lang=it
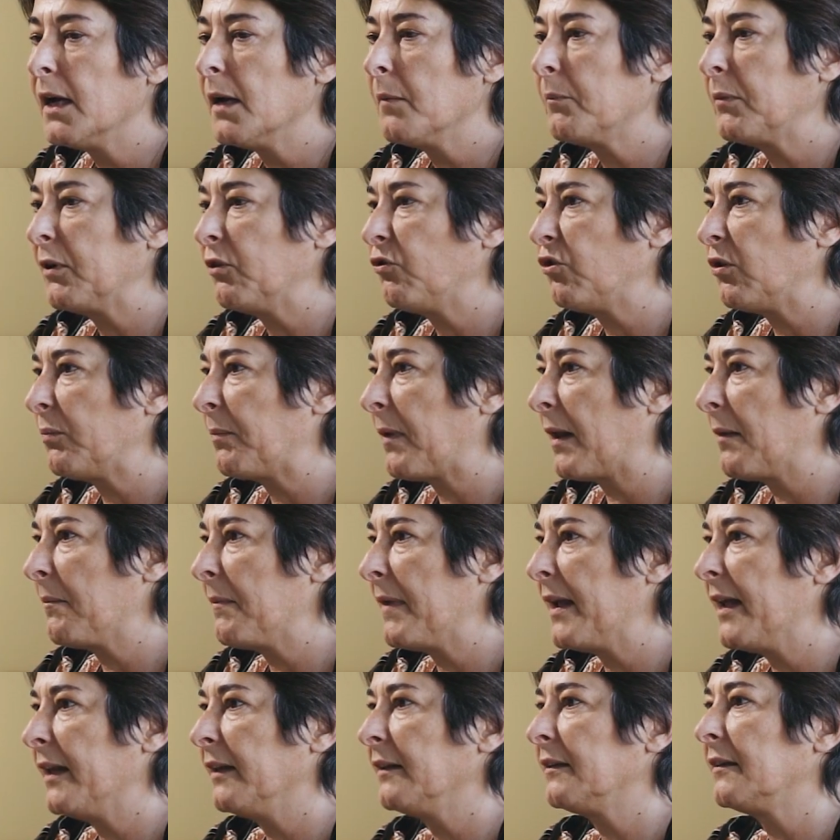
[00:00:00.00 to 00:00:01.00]

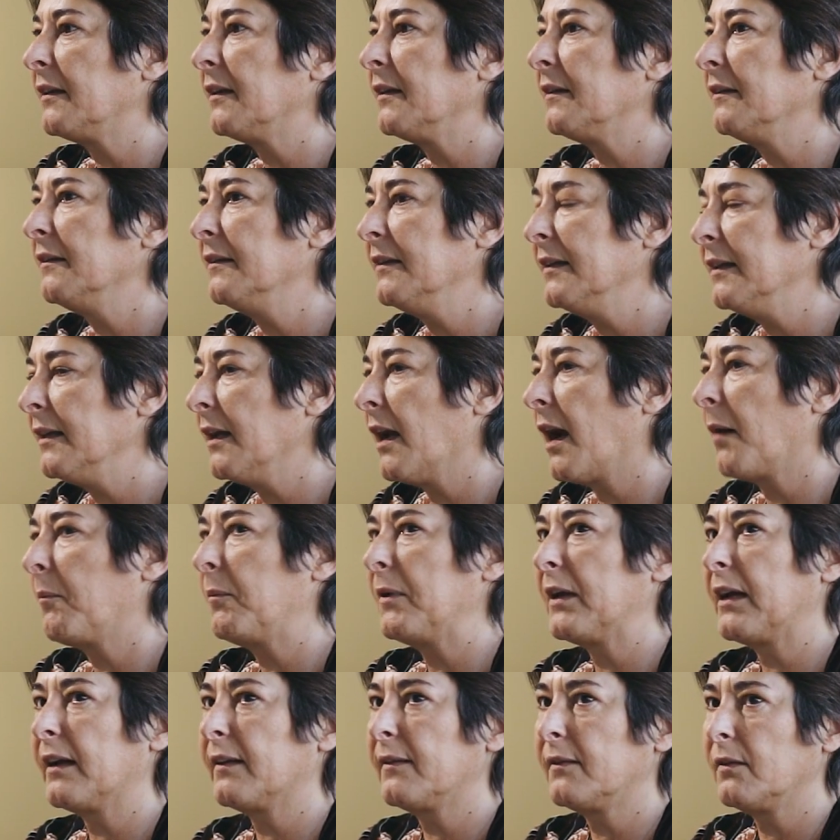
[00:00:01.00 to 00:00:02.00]
principalmente di
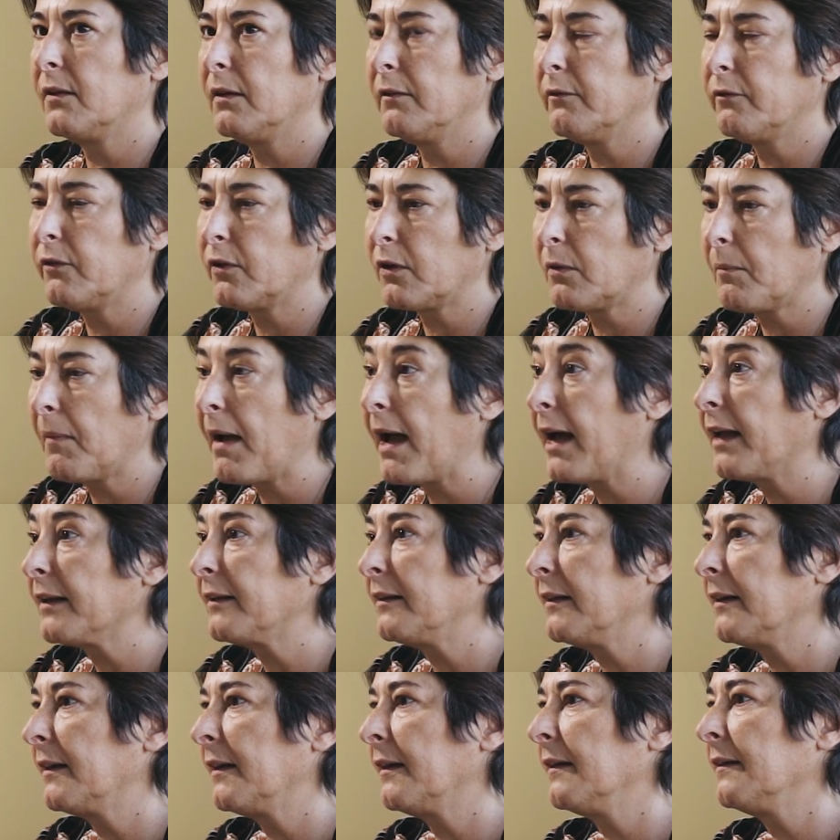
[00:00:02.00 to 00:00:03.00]
applicazioni
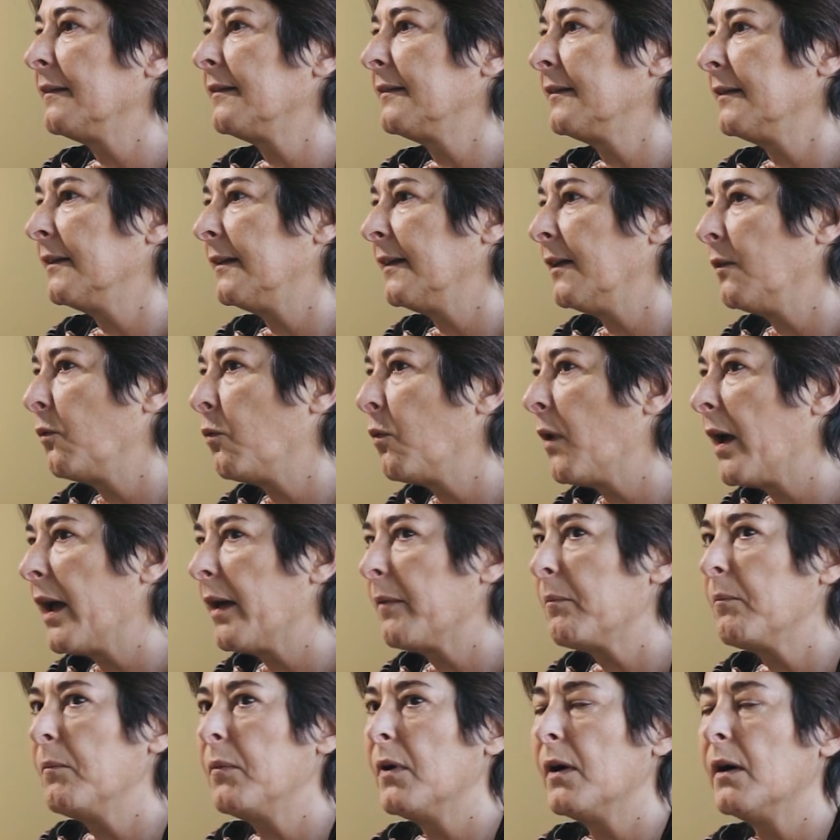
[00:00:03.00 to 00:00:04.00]
informatiche, siti
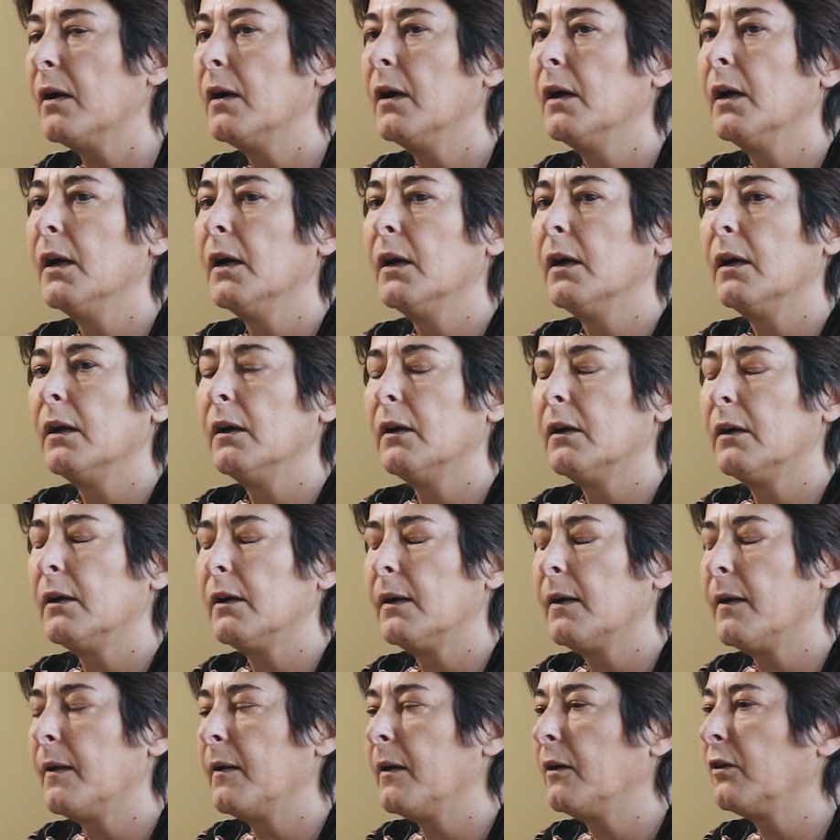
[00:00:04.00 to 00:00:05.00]
web,
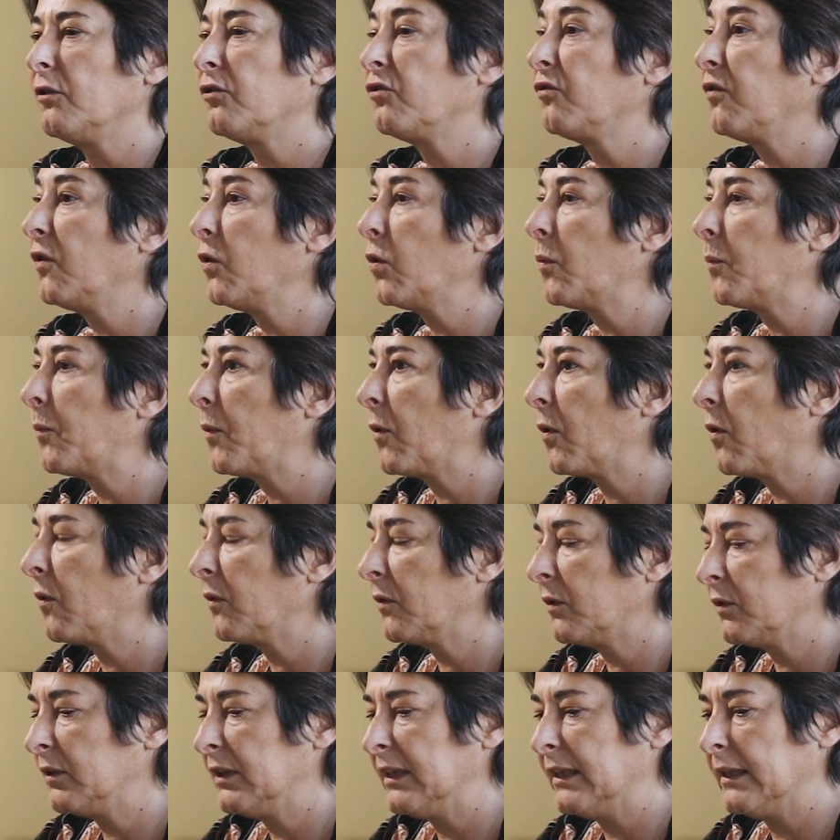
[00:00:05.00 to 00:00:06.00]
eh, sviluppo
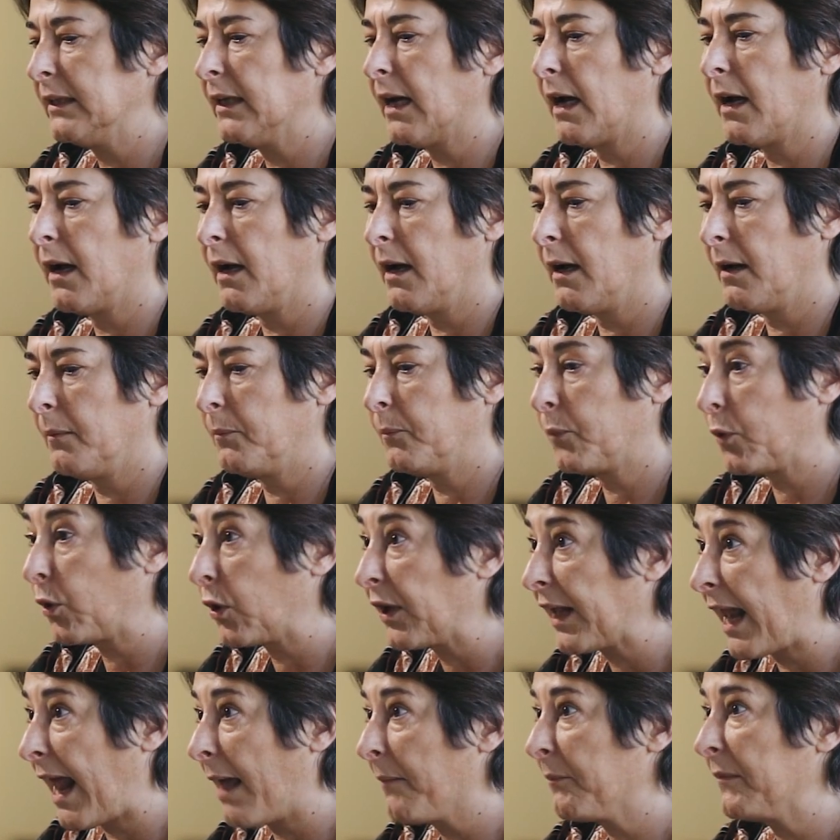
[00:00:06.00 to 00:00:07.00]
di eh,
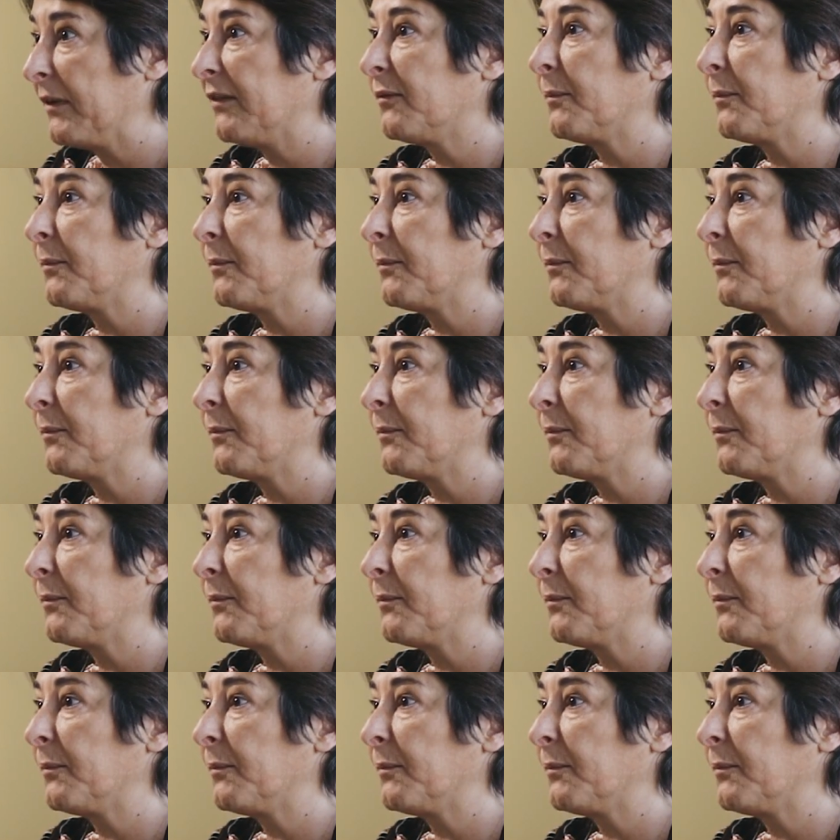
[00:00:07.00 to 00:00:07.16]
programmi